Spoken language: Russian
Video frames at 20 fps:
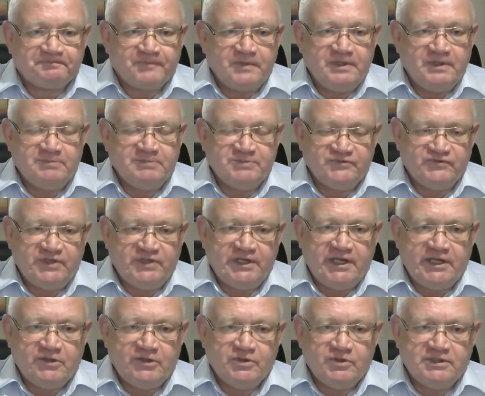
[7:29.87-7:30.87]
Я
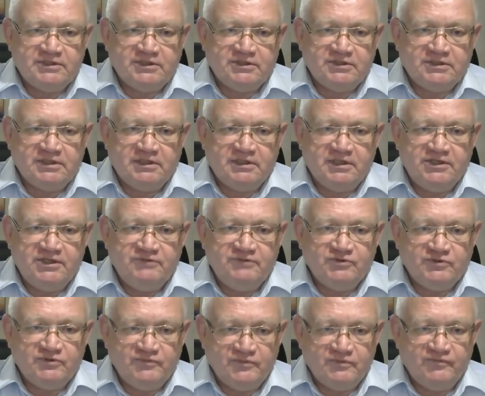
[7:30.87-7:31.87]
повторяю, это для
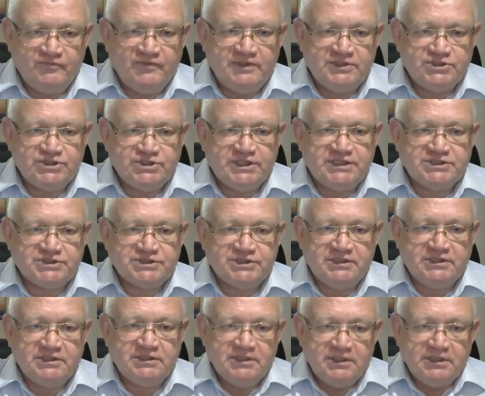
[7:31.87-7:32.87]
него
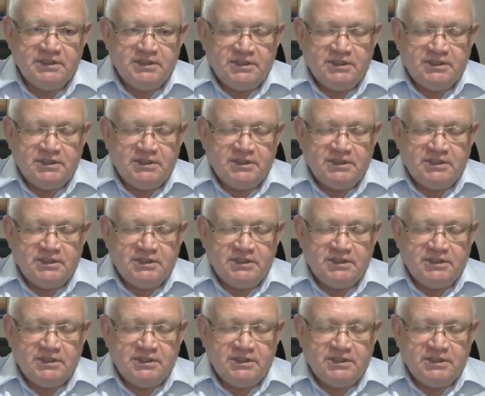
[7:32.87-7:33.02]
величайшая